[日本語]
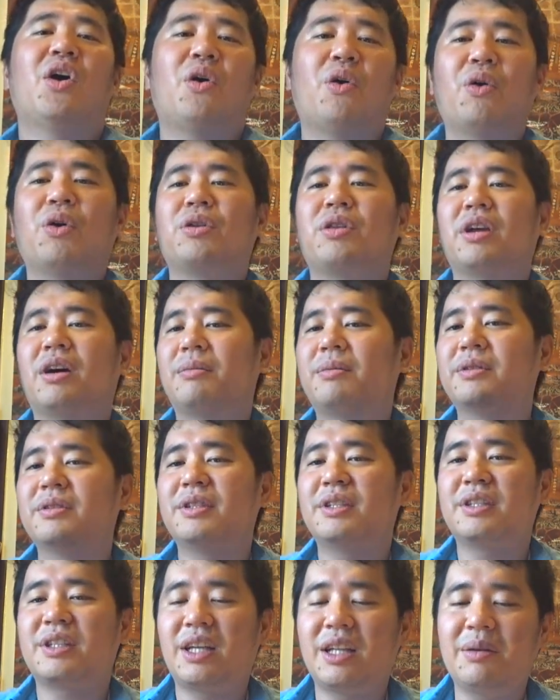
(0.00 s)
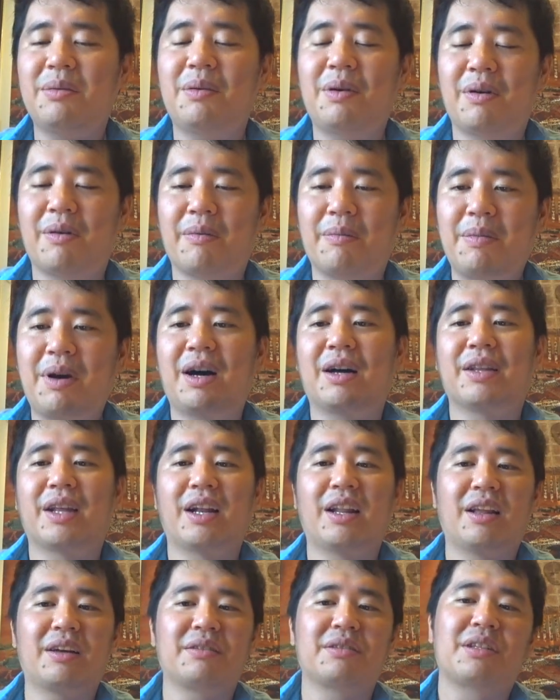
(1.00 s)
多いとは思うんですけども、まあ
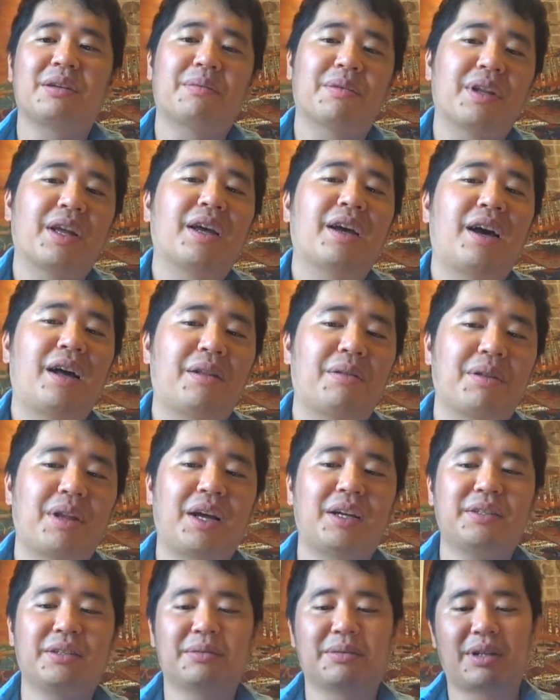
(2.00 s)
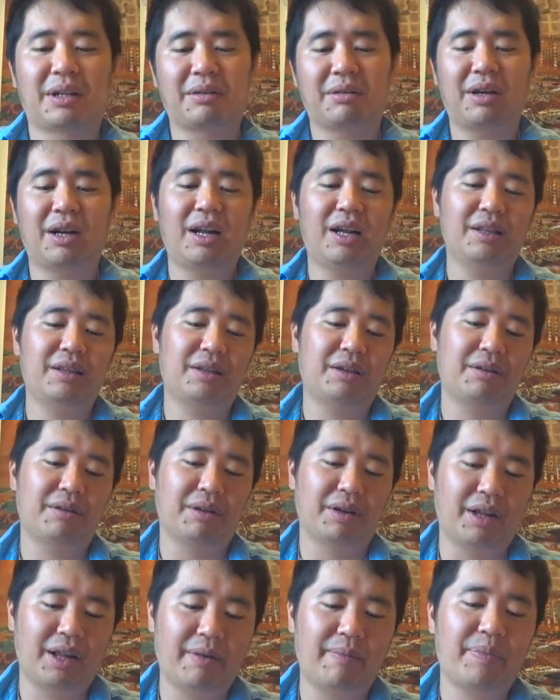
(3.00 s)
ならなくてもねあの大丈夫なのかなっていうふう
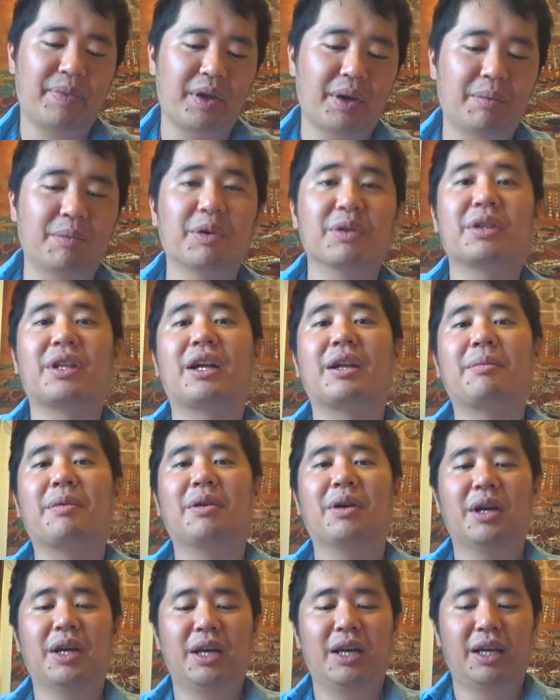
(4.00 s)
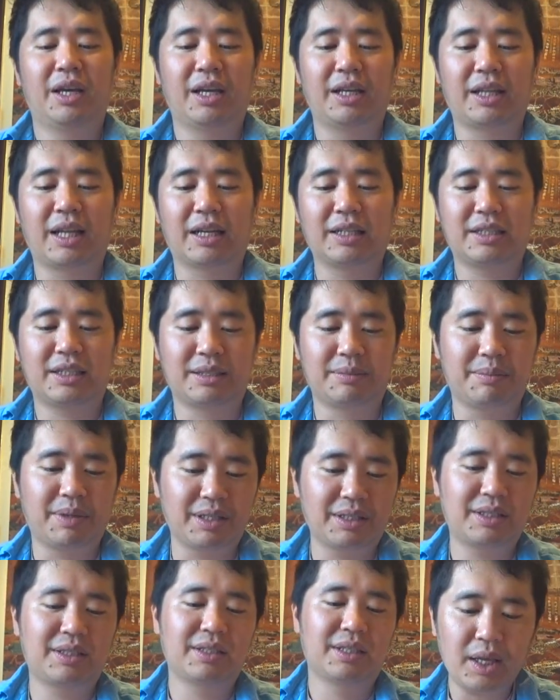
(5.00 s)
にね思ったりもいたし
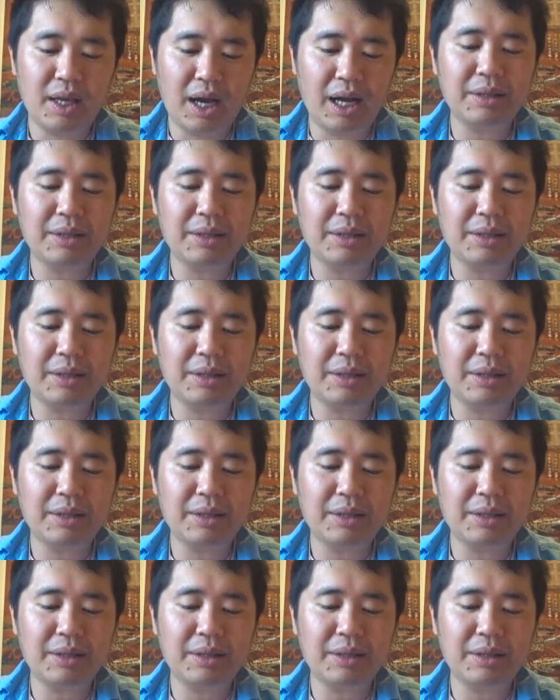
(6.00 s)
ます。